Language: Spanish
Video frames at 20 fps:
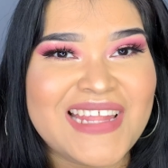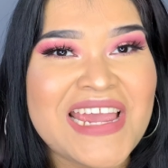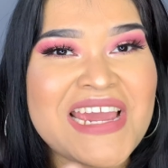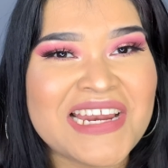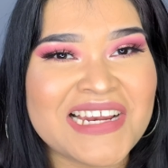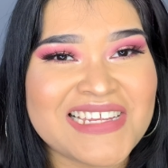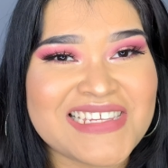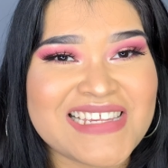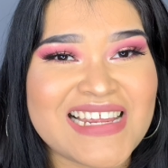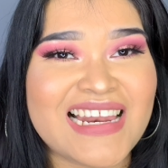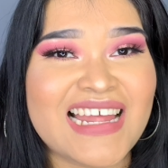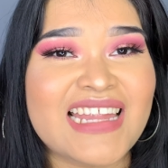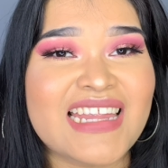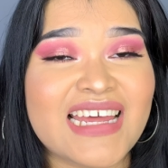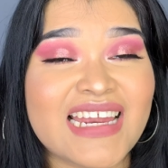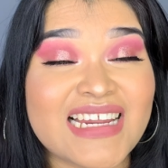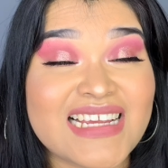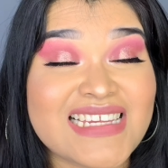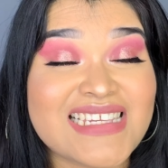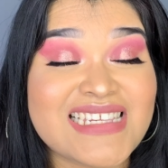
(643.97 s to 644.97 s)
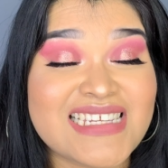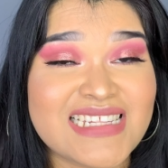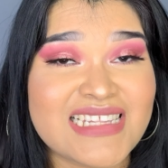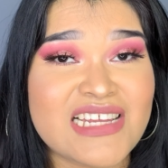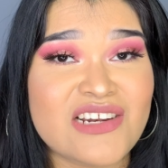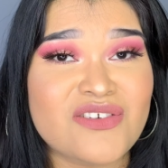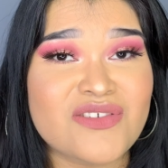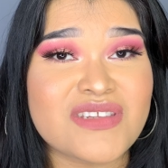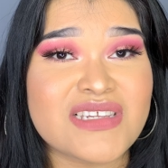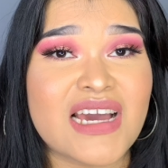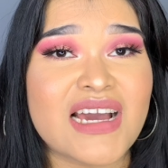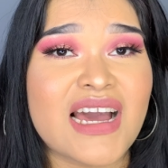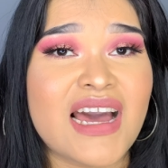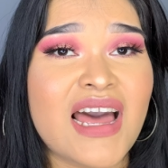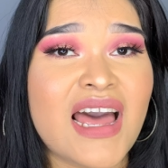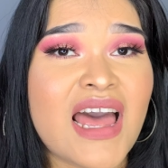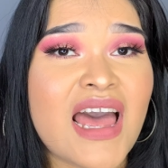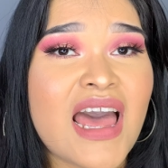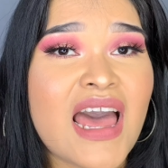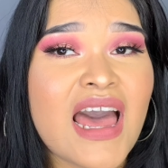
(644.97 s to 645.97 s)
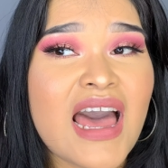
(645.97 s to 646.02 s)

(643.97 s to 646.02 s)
tienes en la nariz, si te lo saca.